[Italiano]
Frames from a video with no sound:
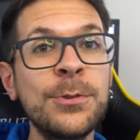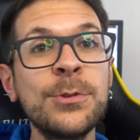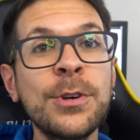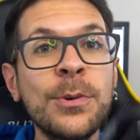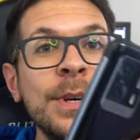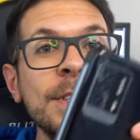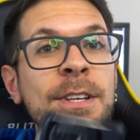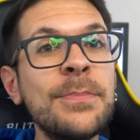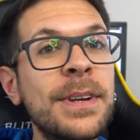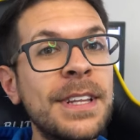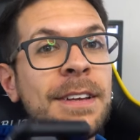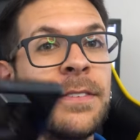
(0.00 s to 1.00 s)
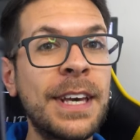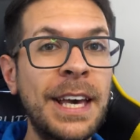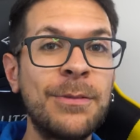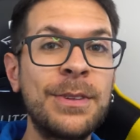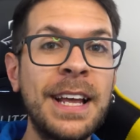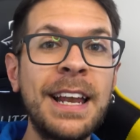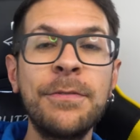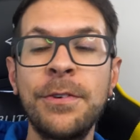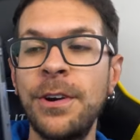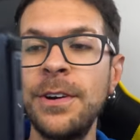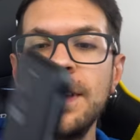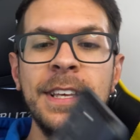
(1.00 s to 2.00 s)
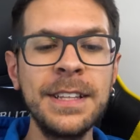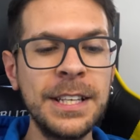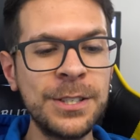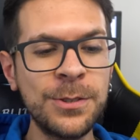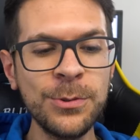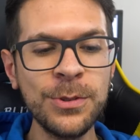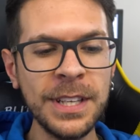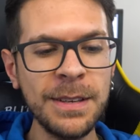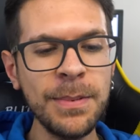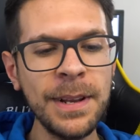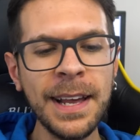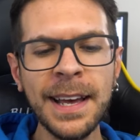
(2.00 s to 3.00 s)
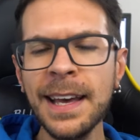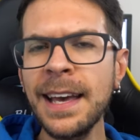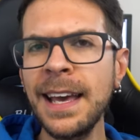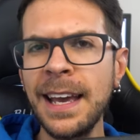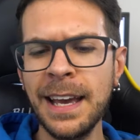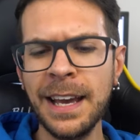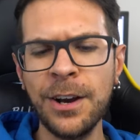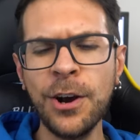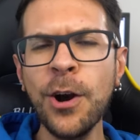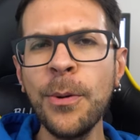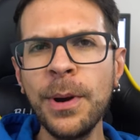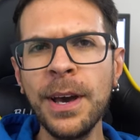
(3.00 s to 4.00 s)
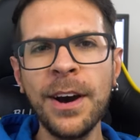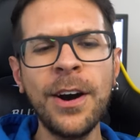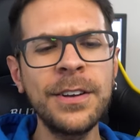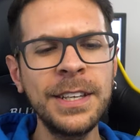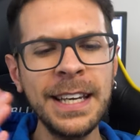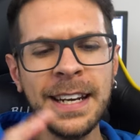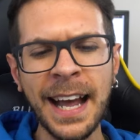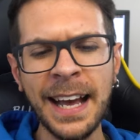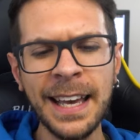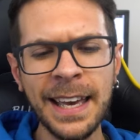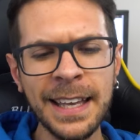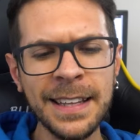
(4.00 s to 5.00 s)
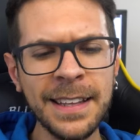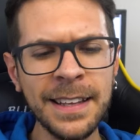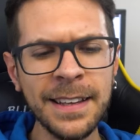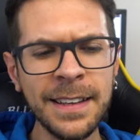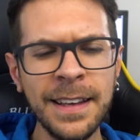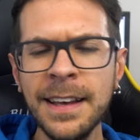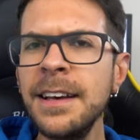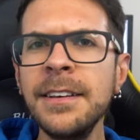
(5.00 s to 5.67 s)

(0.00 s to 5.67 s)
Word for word: Tutto questo per dirvi che è un telefono indistruttibile e come ogni rugged,